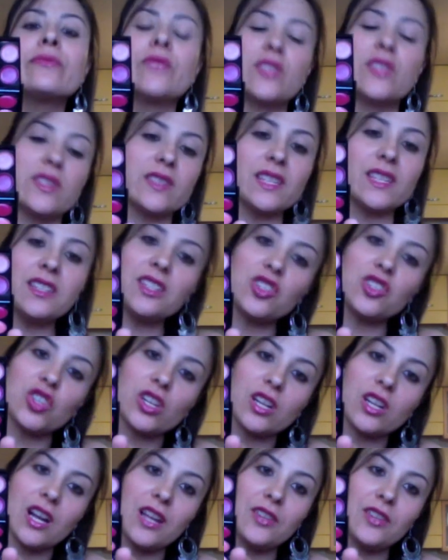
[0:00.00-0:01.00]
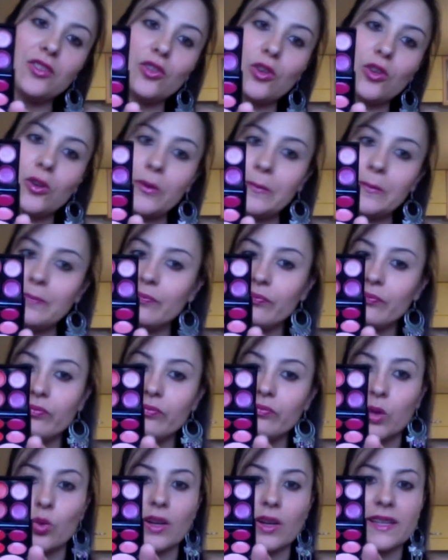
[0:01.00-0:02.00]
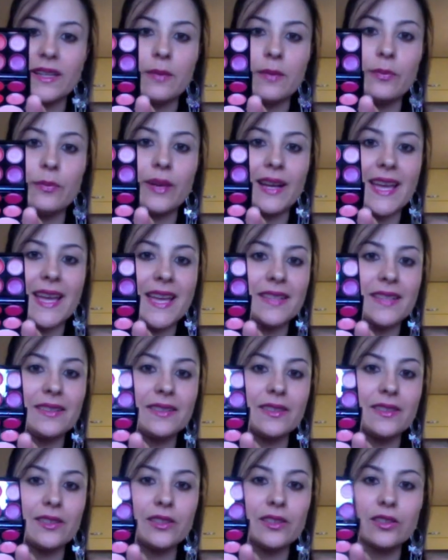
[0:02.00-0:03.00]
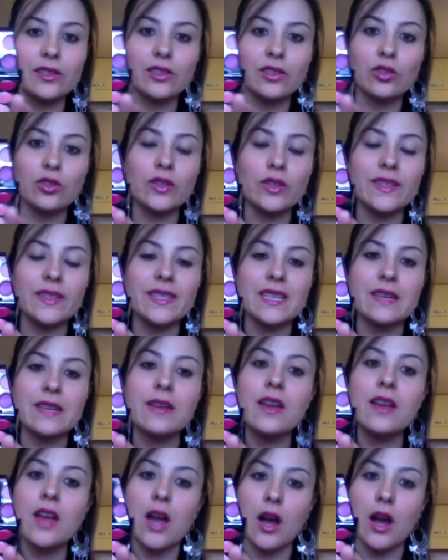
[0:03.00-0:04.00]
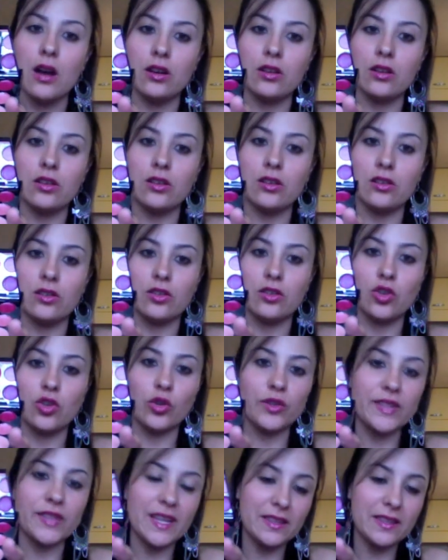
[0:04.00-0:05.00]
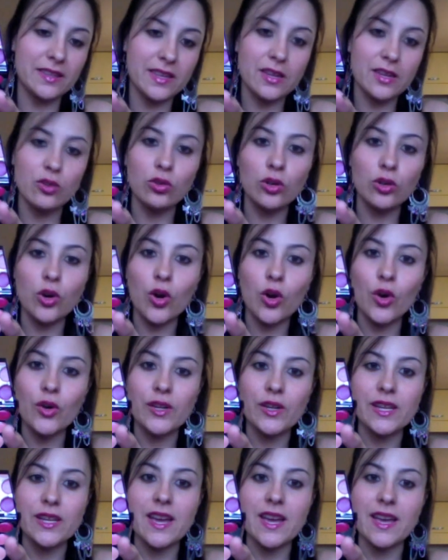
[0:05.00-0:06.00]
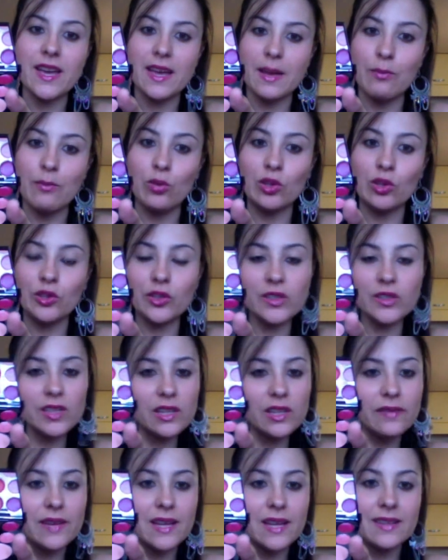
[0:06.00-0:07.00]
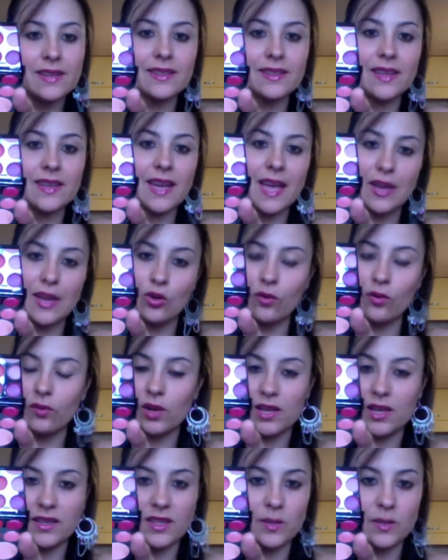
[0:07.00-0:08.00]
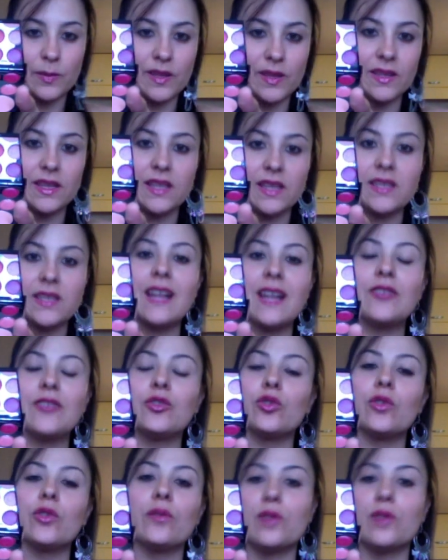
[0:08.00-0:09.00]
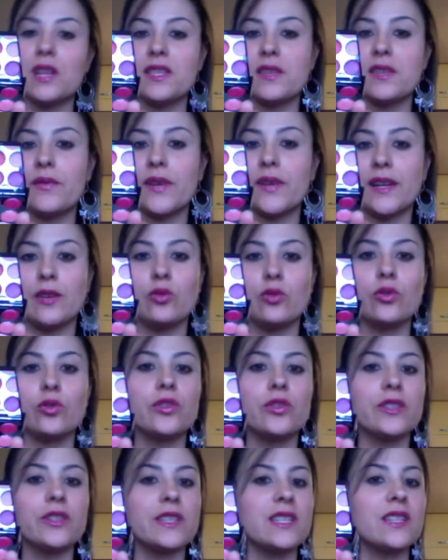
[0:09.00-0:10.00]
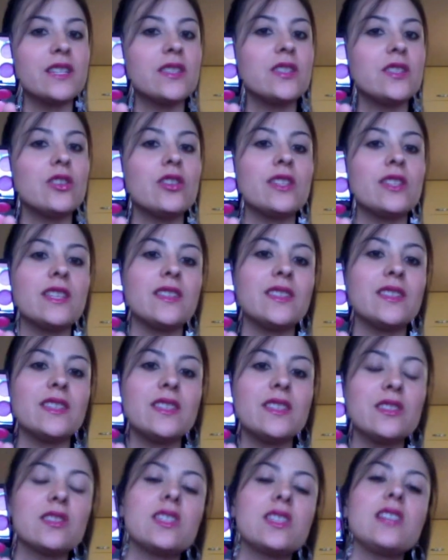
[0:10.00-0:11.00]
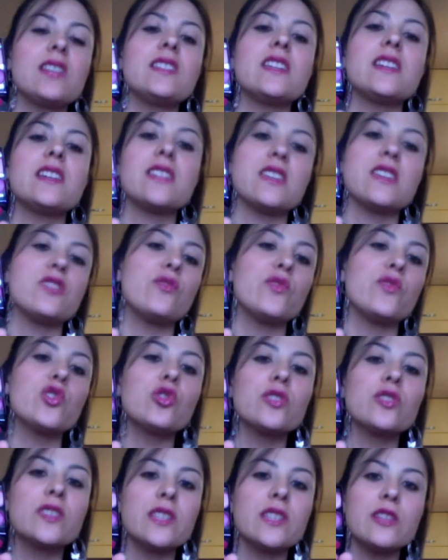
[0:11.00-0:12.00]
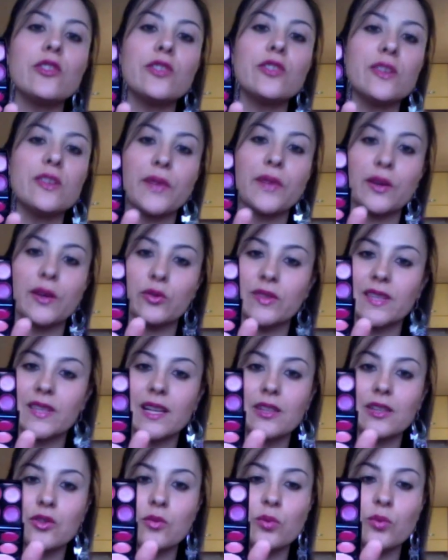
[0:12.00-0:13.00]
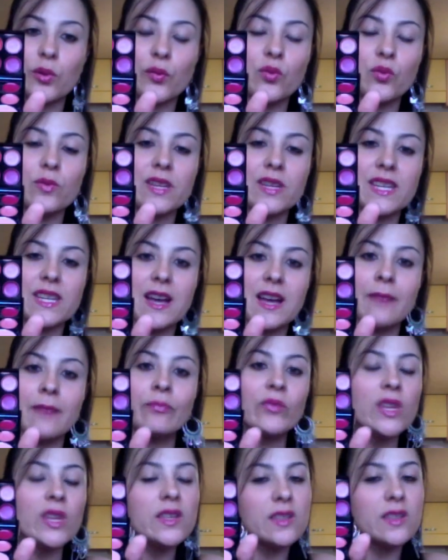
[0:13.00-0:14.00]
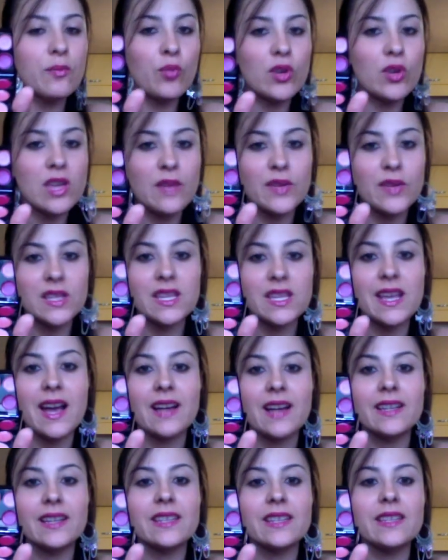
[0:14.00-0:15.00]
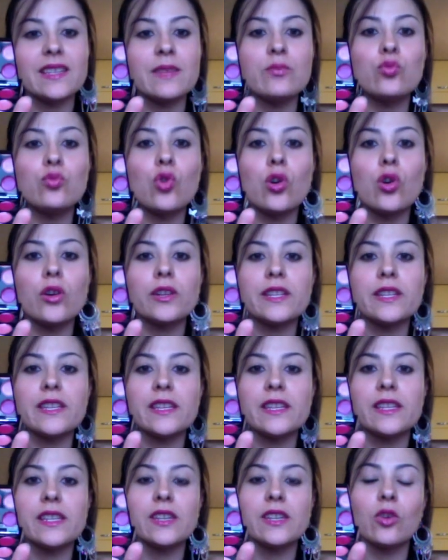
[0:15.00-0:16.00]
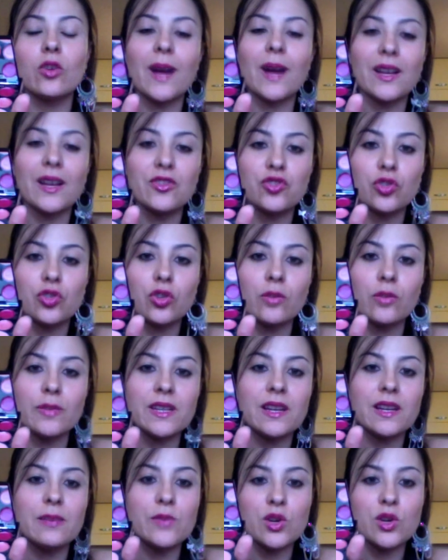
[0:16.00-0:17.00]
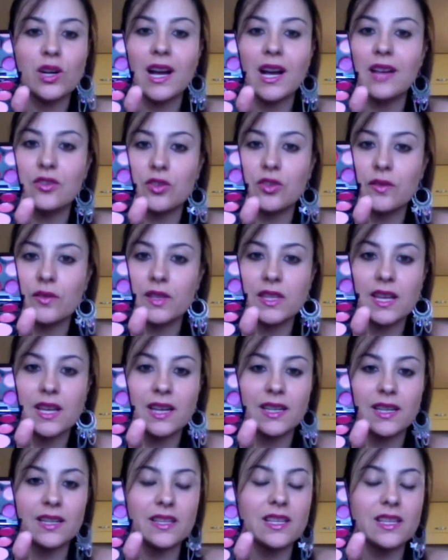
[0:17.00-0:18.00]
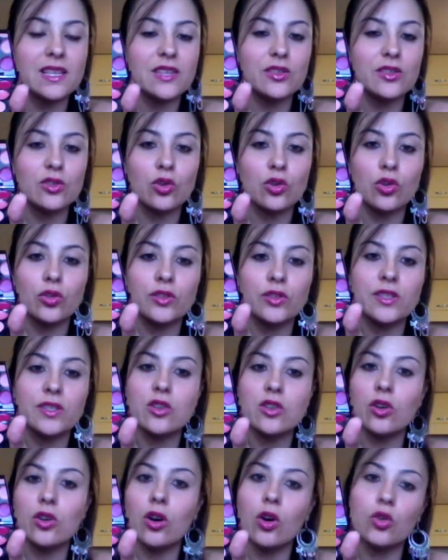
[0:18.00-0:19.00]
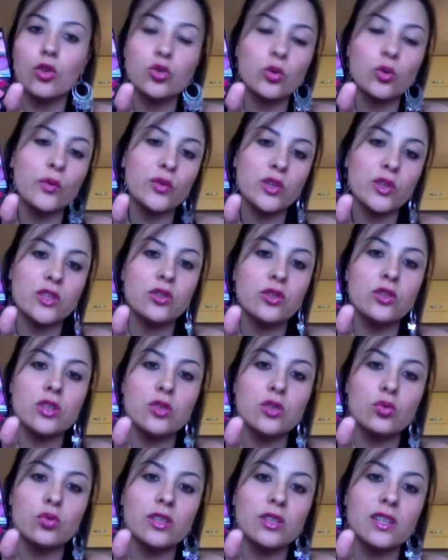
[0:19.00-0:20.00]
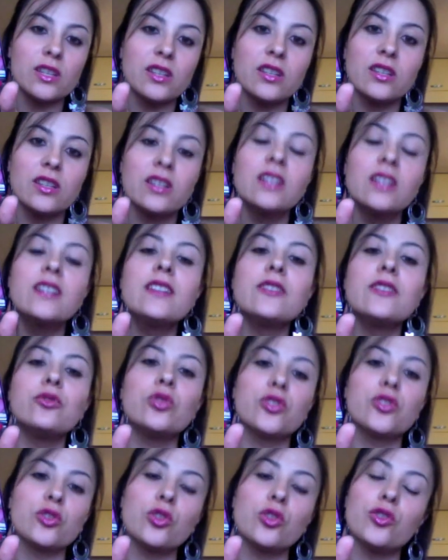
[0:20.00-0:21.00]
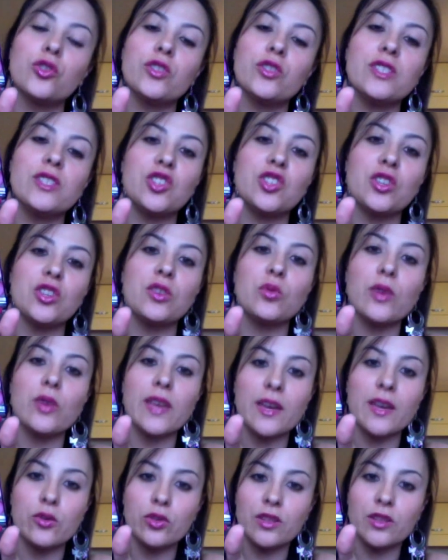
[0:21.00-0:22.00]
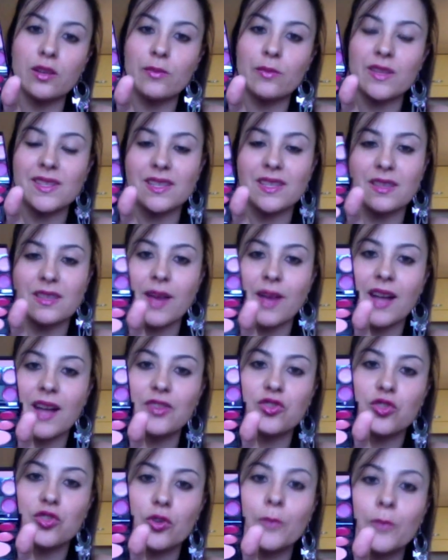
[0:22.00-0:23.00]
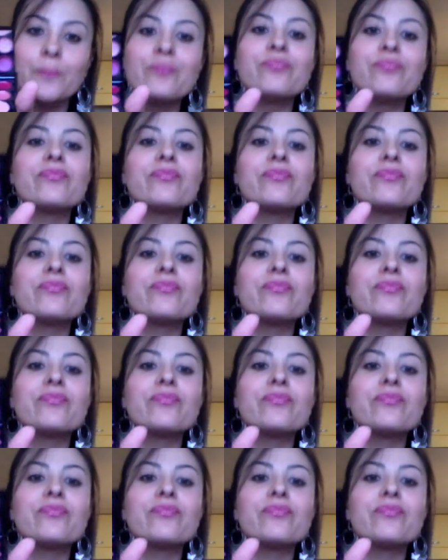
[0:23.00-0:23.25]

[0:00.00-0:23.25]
Se state cercando qualche palette eh, così eh, con tanti colori e molto scrivente e non volete spendere tanto, non volete fare alcuna ordinazione dei siti stranieri, io vi consiglio di fare un salto in profumeria. Se poi avete anche dei buoni omaggio, come nel mio caso, avete anche degli sconti. Io ho usufruito di una, eh, uno sconto di 5 euro del mese di maggio.